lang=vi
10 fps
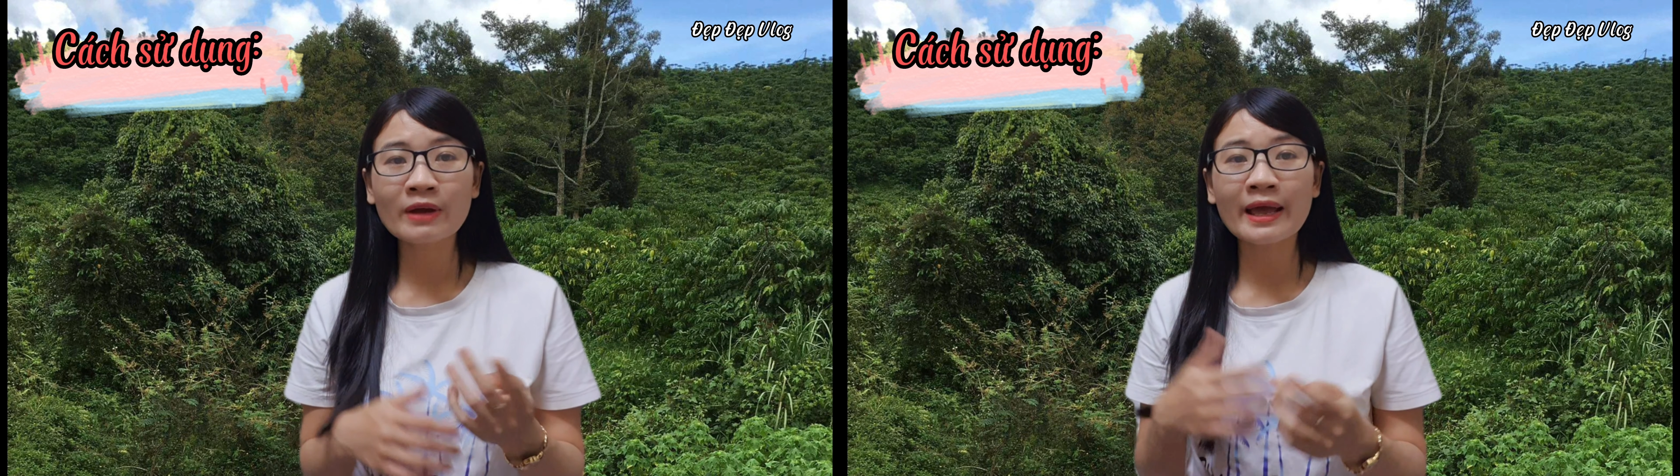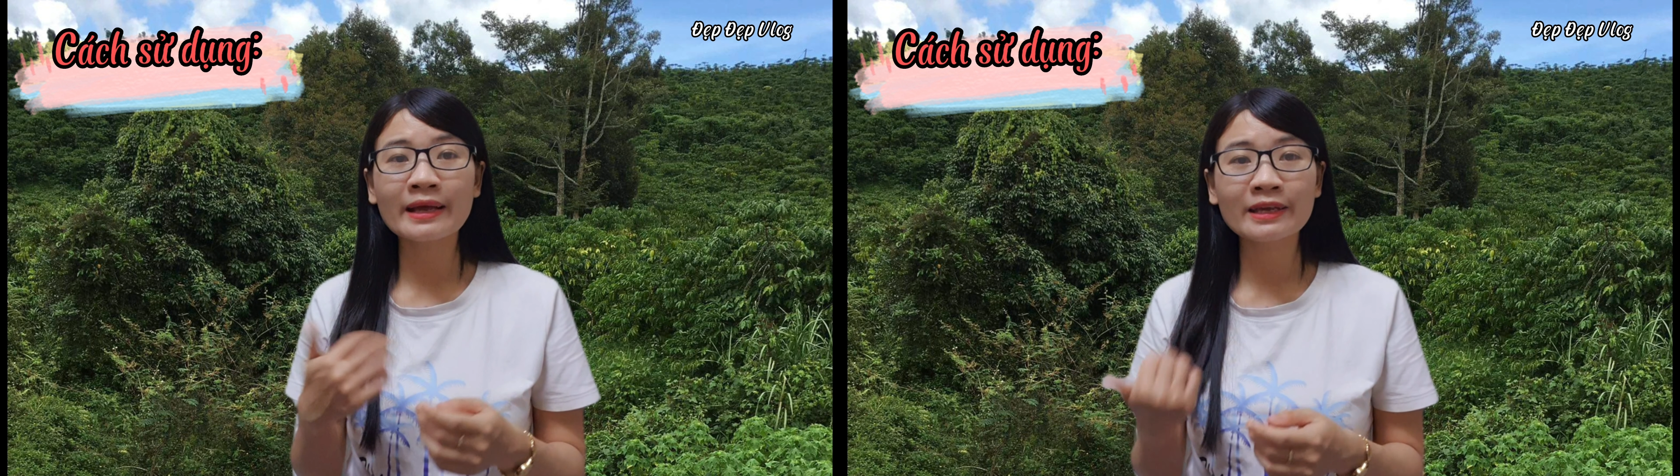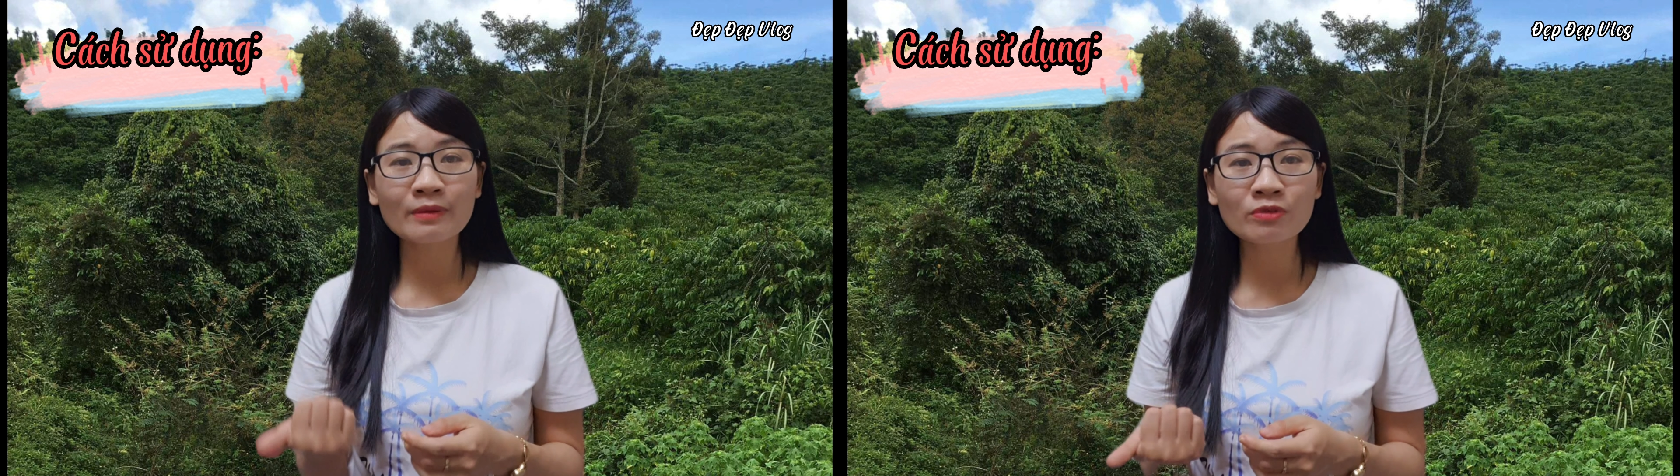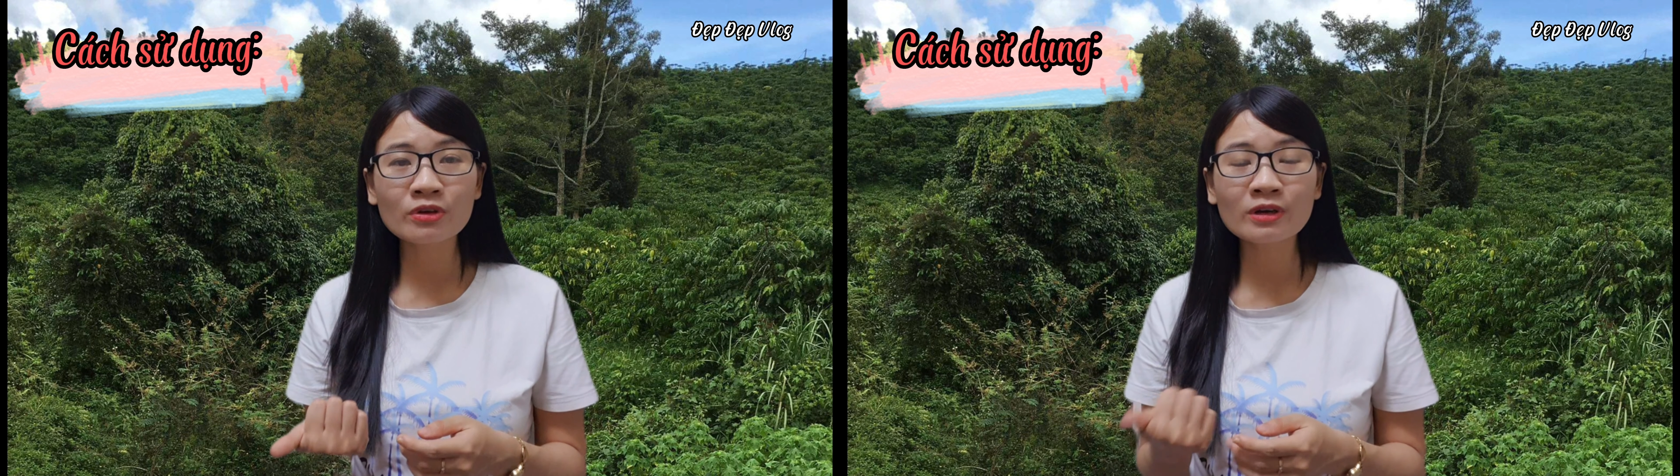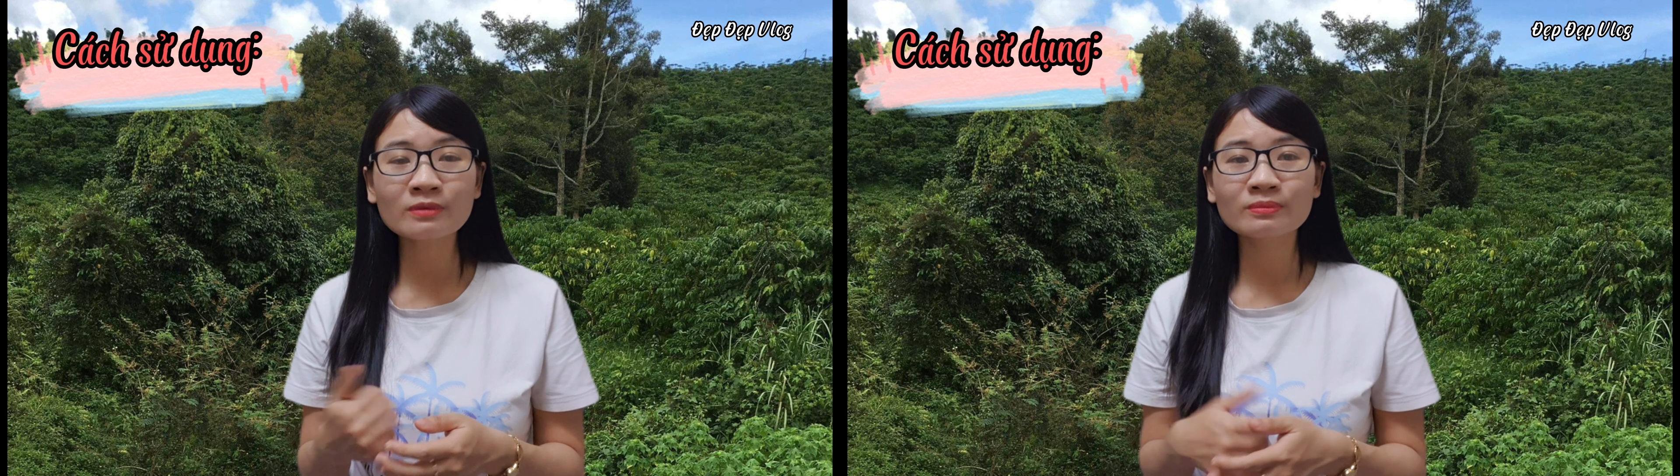và kem
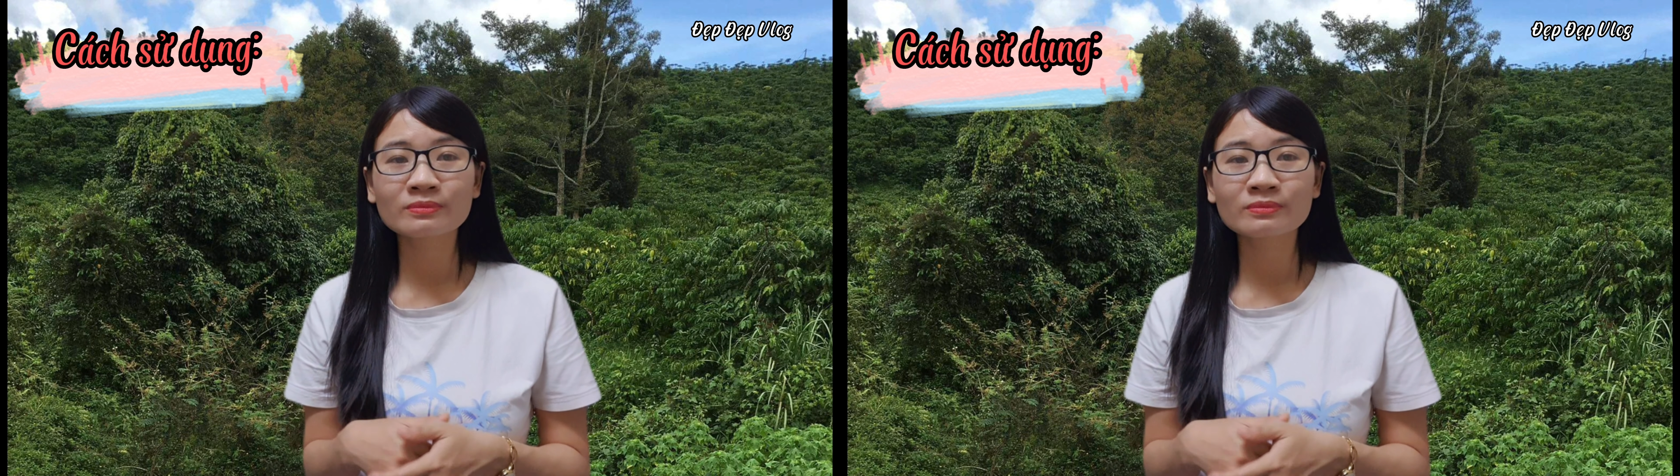dưỡng.